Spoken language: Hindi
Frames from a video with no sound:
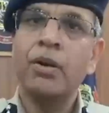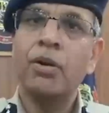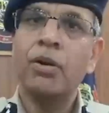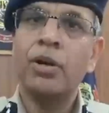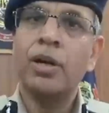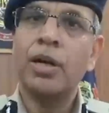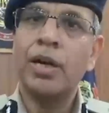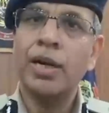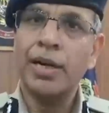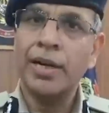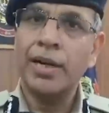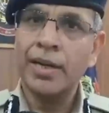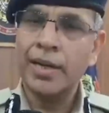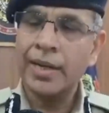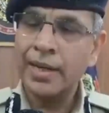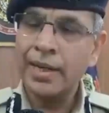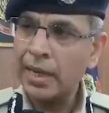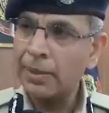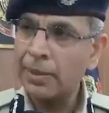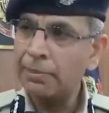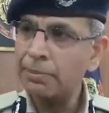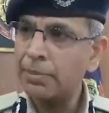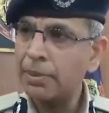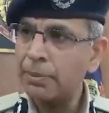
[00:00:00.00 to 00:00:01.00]
और हर
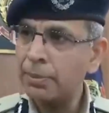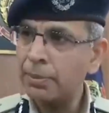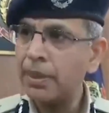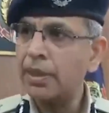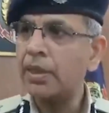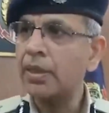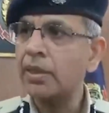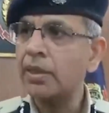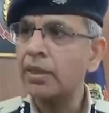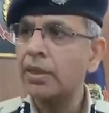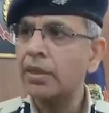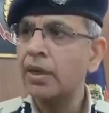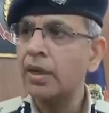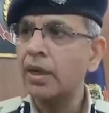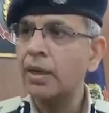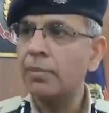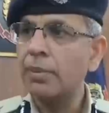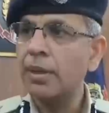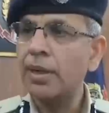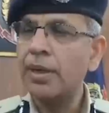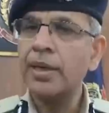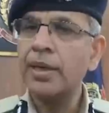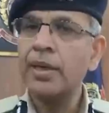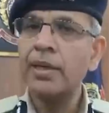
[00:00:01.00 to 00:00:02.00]
कैंप में
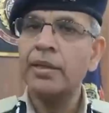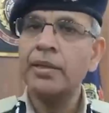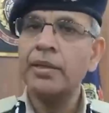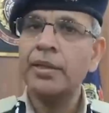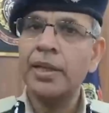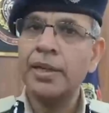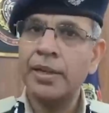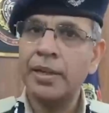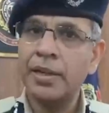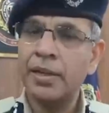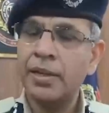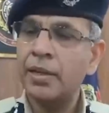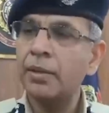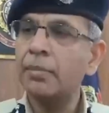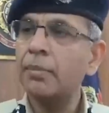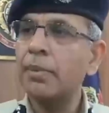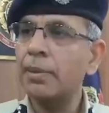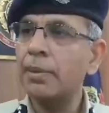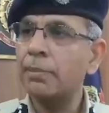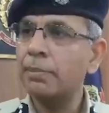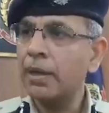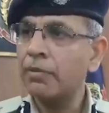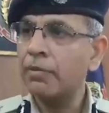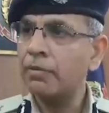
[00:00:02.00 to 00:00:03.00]
हमारे डेडिकेटेड
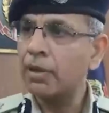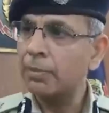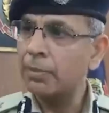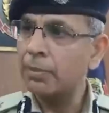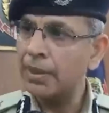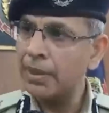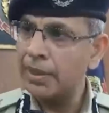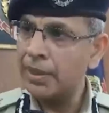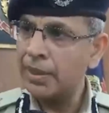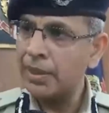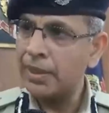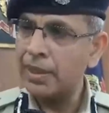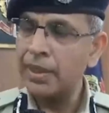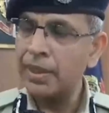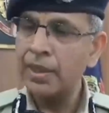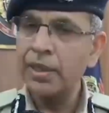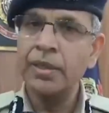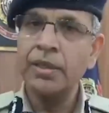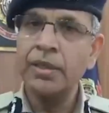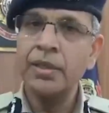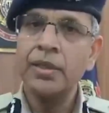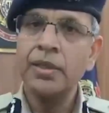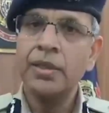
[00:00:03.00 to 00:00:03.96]
मैन पावर भी रहेंगी